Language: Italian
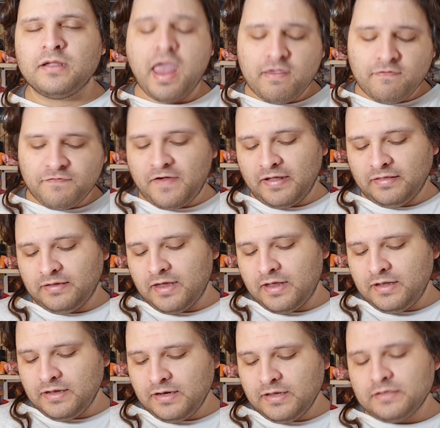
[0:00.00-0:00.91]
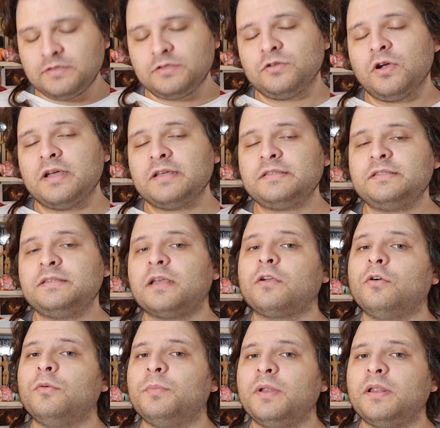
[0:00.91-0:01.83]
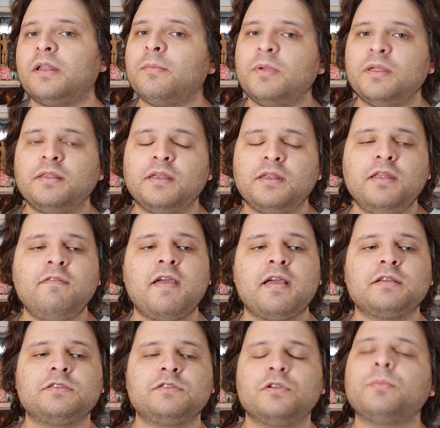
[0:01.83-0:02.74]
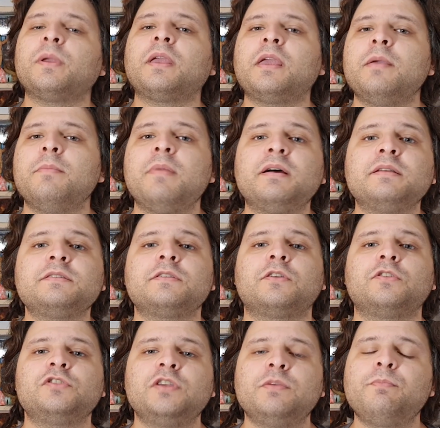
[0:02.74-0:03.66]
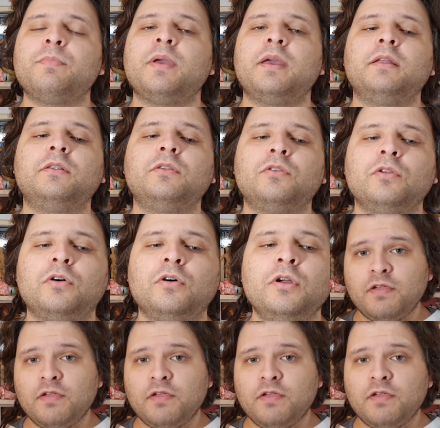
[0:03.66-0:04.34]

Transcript: E infatti è l'inizio a essere completamente diverso perché Mastro Geppetto